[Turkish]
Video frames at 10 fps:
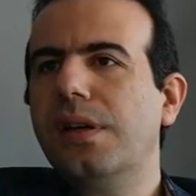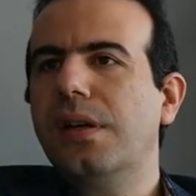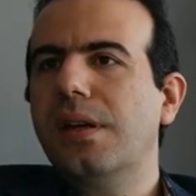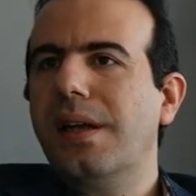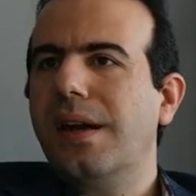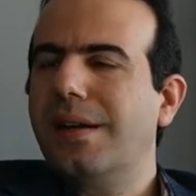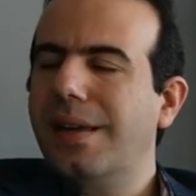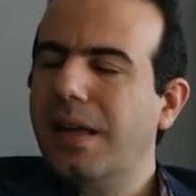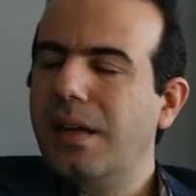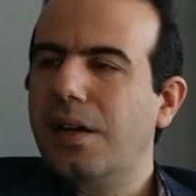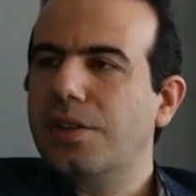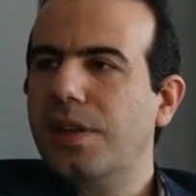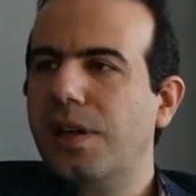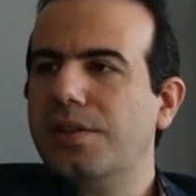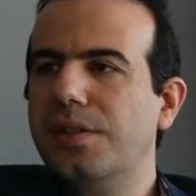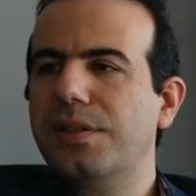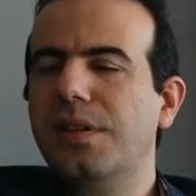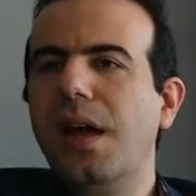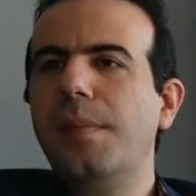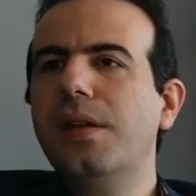ile ilk karşılaştığında
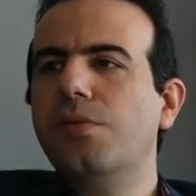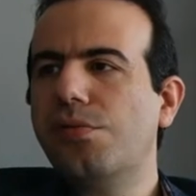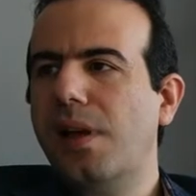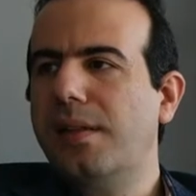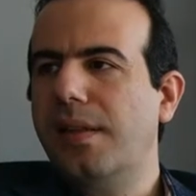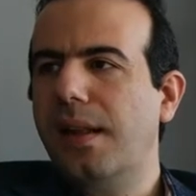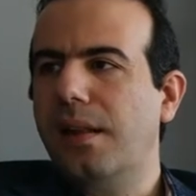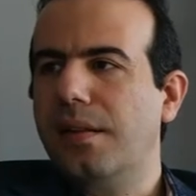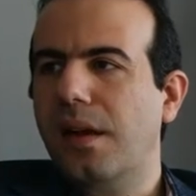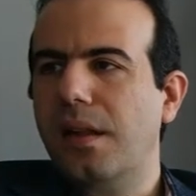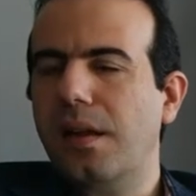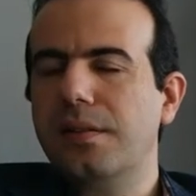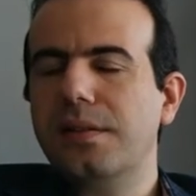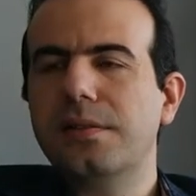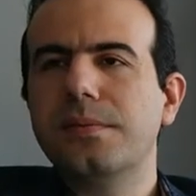hemen düzeltilen hatalardır.